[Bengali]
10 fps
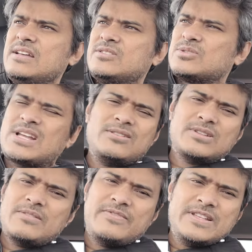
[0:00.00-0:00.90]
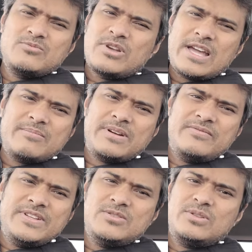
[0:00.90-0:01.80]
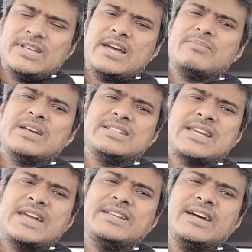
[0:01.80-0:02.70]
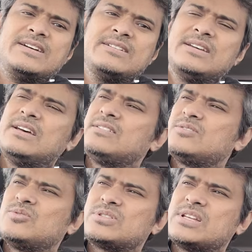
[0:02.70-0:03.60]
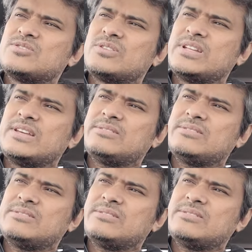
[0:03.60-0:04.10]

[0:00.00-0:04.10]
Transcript: তো সাধারণত আমি ফেসবুকে একবার ভিডিও দিয়ে আমি আর যাই না তো সেজন্য